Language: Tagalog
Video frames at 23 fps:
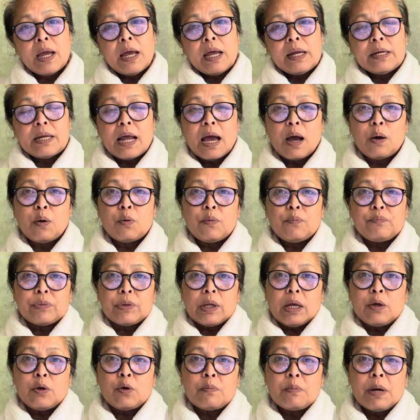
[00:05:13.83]
Now,
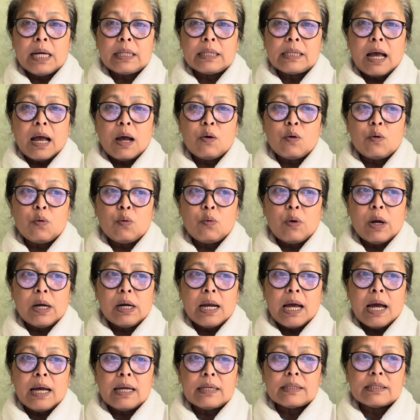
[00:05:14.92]
yung mga taong
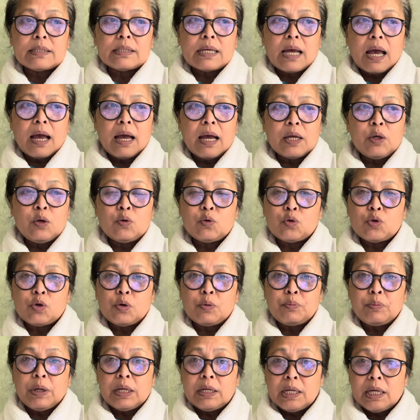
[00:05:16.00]
wala sa
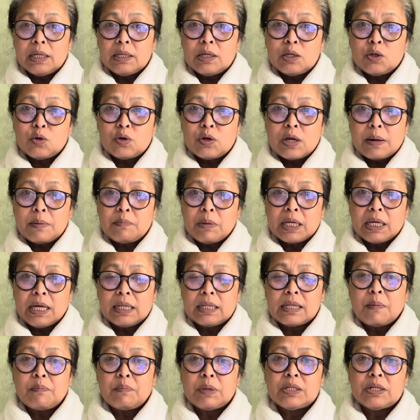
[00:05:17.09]
YouTube, hindi niyo yan
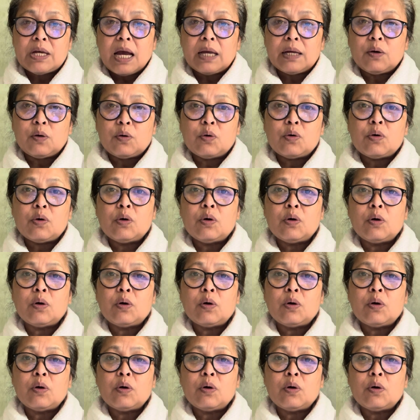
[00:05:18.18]
makita masyado.